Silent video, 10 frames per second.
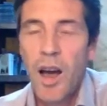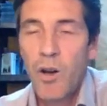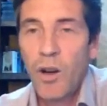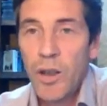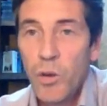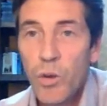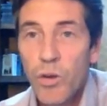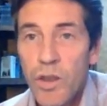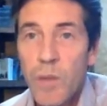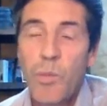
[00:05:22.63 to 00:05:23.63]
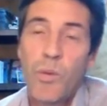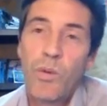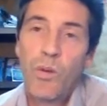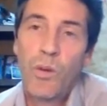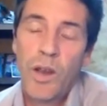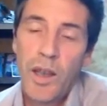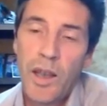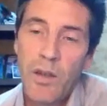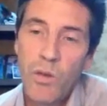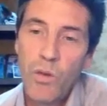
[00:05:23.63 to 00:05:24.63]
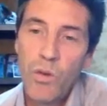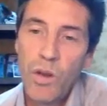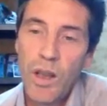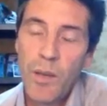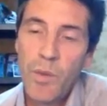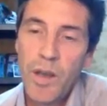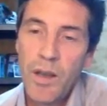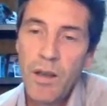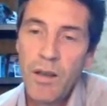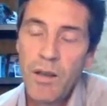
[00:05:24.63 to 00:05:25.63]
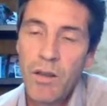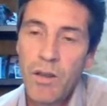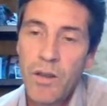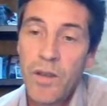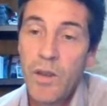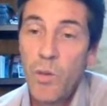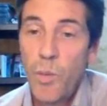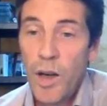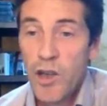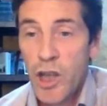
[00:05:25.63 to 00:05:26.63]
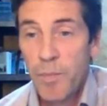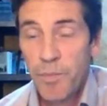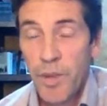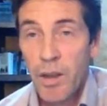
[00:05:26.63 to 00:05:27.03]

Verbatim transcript: Alors, un autre type de réécriture, eh bien, euh, c'est le plagiat.